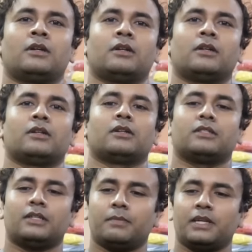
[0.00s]
कुछ रहेगा
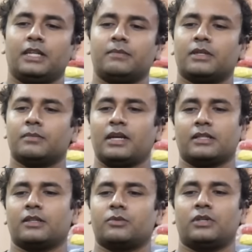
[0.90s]
क्या जी मिनिमम
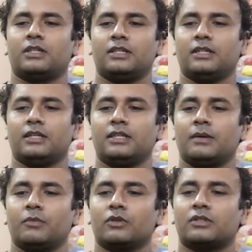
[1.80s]
ऐसा क्वांटिटी नहीं है
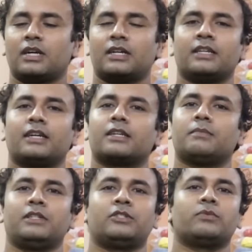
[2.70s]
हम लोग स्टार्टिंग करेंगे
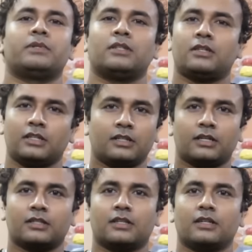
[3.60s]
बीस रुपए से टी
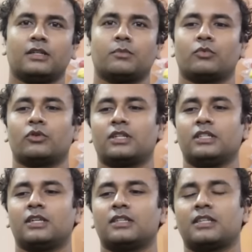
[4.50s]
शर्ट से वो
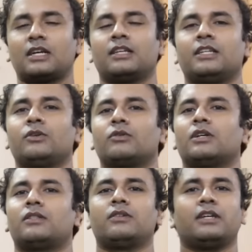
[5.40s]
टी शर्ट ज्यादा नहीं
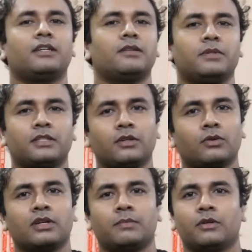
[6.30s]
होगा थ्री हंड्रेड पीस ही
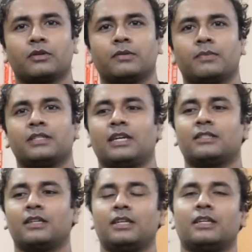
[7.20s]
होगा हम लोगों के पास
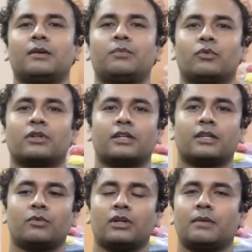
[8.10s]
ऐसा नहीं कि आप फोन
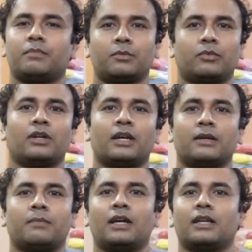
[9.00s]
करके बोला आपने बोला
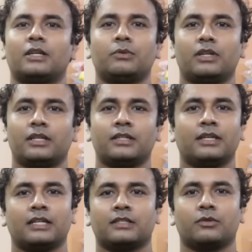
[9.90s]
है माल क्यों नहीं
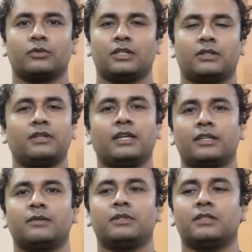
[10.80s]
है ऐसा कुछ नहीं थ्री
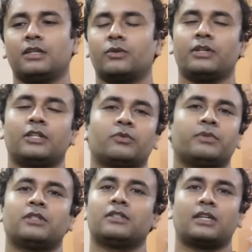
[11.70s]
हंड्रेड पीस है ट्वेंटी
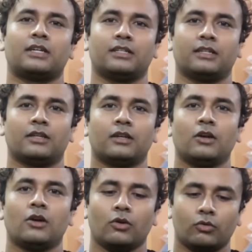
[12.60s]
रुपीज से स्टार्टिंग है
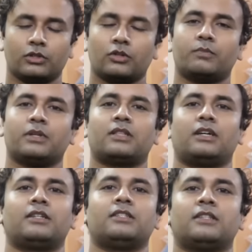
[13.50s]
अच्छा। उसके ऊपर
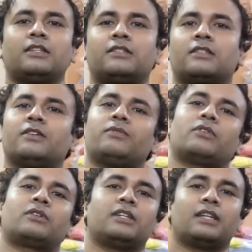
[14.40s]
थर्टी सिक्स से
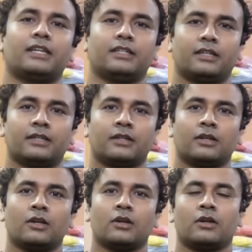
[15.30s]
फोर्टी नाइन है
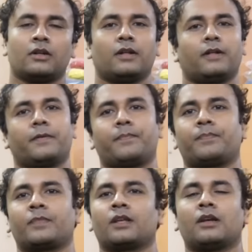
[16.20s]
49. हाँ,
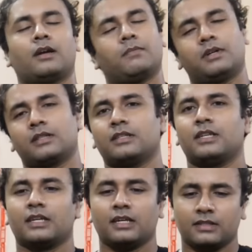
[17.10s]
बढ़ते जाएगा पूरा बढ़ते तो
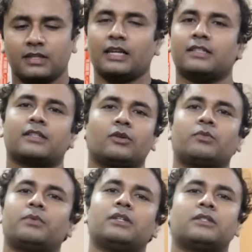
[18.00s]
जाएगा साइज तो के
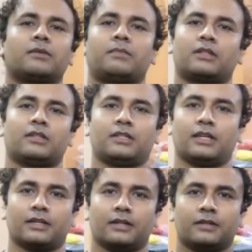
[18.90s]
ऊपर सब बढ़ते
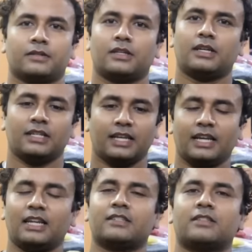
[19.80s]
जाएगा ठीक है
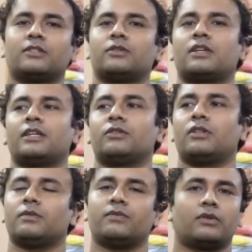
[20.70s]
एल एक्सएल जो साइज
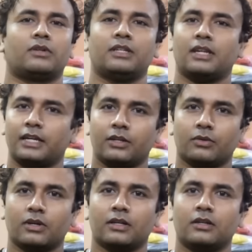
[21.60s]
होता है वो फोर्टी नाइन
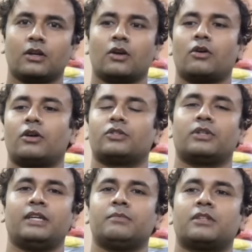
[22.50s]
होगा हाँ। और जो
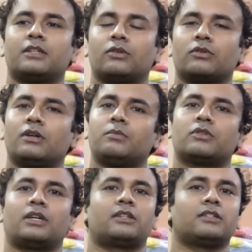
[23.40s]
एम साइज होगा
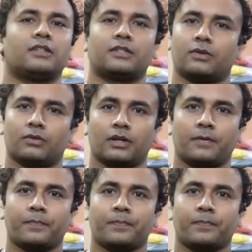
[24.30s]
वो थर्टी सिक्स होगा